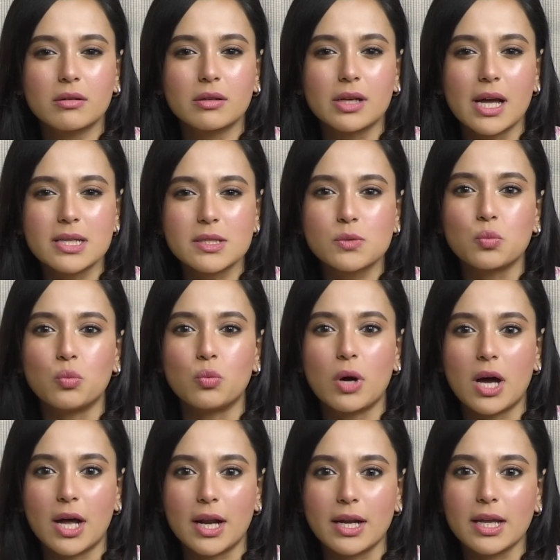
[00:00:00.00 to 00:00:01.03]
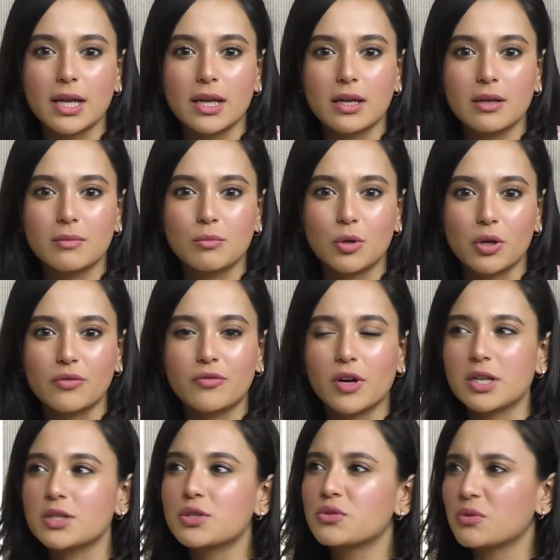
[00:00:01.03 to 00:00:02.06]
ক্লাস ওয়ানে মানে
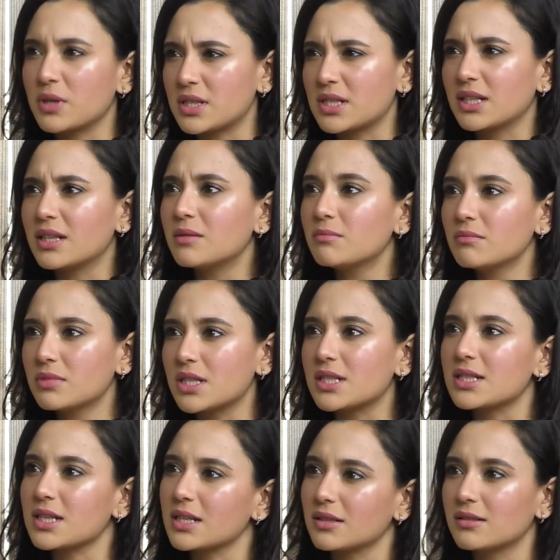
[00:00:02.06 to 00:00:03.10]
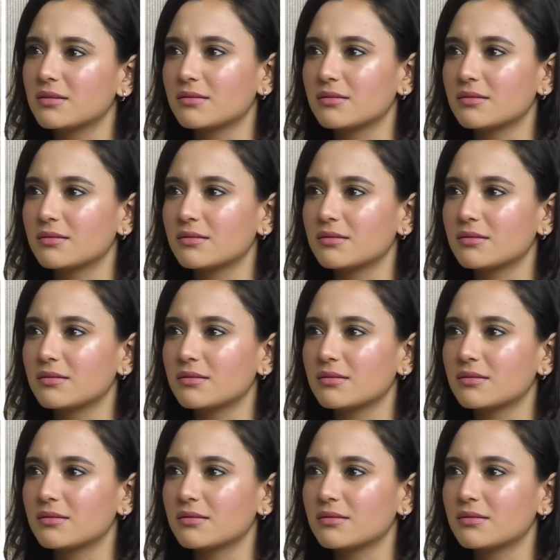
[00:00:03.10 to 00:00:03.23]
ফার্স্ট মানে হয়েছিলাম সেটার